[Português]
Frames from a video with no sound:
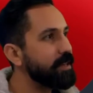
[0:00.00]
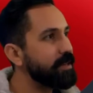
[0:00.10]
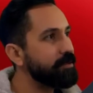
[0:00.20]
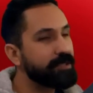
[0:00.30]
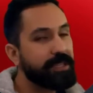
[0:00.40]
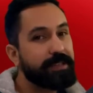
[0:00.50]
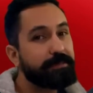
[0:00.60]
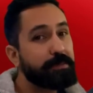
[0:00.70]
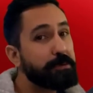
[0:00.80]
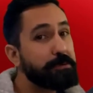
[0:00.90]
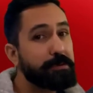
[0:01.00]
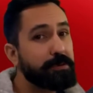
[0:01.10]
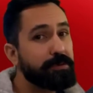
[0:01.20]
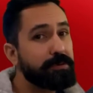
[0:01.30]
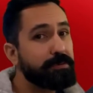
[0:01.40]
eu já
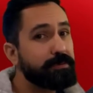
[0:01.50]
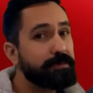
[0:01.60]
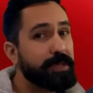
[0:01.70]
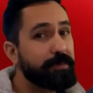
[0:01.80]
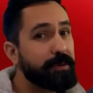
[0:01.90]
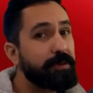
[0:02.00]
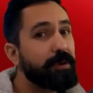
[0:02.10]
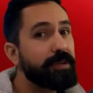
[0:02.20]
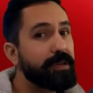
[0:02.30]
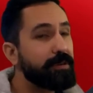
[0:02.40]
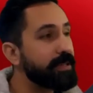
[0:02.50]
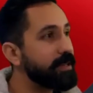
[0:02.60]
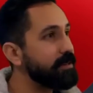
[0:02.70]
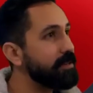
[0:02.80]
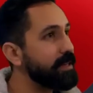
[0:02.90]
procuro saber qual que é o
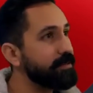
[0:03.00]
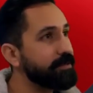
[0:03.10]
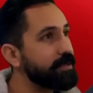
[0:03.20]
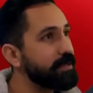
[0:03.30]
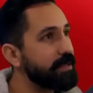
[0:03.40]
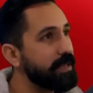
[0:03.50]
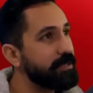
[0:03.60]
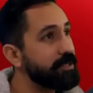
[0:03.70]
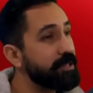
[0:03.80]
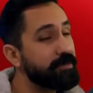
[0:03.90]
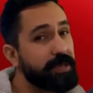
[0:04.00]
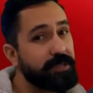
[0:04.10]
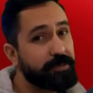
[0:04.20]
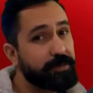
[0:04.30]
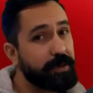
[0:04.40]
atalho dela. Você,
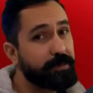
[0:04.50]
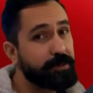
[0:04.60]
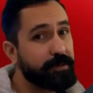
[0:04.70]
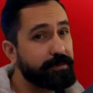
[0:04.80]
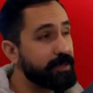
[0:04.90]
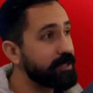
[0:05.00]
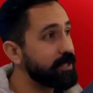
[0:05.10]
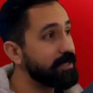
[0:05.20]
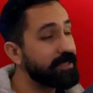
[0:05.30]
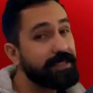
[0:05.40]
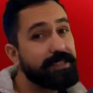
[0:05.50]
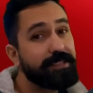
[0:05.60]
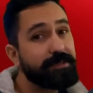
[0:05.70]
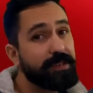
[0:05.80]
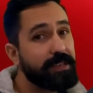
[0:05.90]
geralmente o próprio software já te
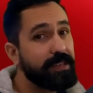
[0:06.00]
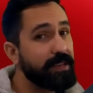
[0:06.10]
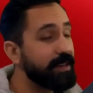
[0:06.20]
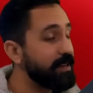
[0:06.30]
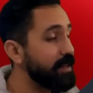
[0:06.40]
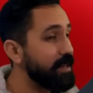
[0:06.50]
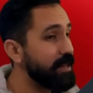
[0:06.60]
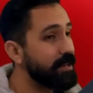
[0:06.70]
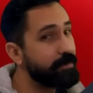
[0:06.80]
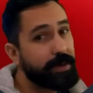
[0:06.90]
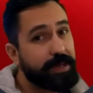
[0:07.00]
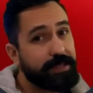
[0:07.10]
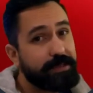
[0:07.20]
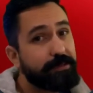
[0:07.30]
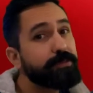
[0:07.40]
diz o que que é,
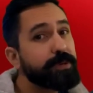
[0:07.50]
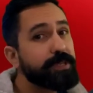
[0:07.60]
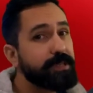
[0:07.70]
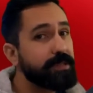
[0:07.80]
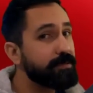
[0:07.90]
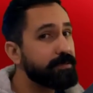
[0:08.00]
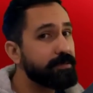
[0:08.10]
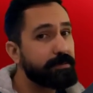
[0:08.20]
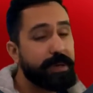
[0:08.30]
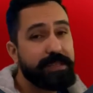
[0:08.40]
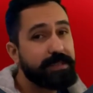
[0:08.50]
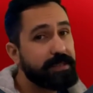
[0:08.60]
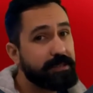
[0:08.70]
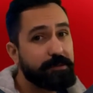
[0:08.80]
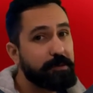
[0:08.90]
mas algumas não, mas
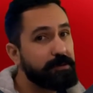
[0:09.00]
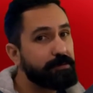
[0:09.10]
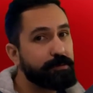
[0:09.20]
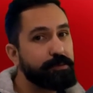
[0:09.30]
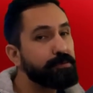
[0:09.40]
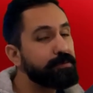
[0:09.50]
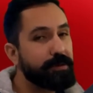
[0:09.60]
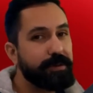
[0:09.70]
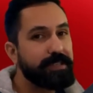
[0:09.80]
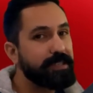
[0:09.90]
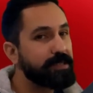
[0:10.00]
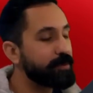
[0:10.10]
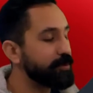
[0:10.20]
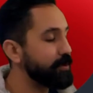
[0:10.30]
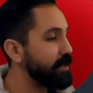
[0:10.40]
é só ir no Google que alguém te
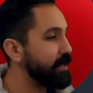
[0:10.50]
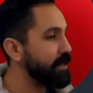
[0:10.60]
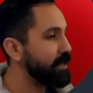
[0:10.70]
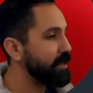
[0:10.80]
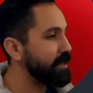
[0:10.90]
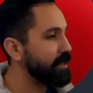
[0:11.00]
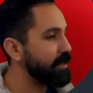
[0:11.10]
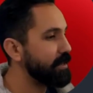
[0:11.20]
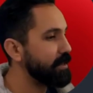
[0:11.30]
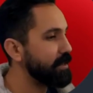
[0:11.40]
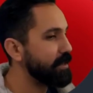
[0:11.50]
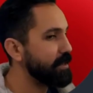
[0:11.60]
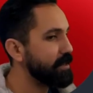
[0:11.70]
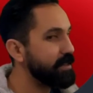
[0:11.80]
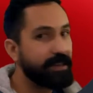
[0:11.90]
responde.
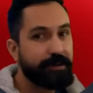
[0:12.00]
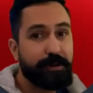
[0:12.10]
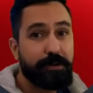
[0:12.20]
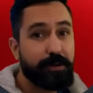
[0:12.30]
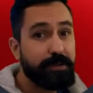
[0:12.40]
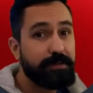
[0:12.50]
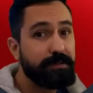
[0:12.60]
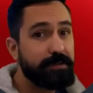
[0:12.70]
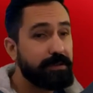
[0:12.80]
É, e daí eu anoto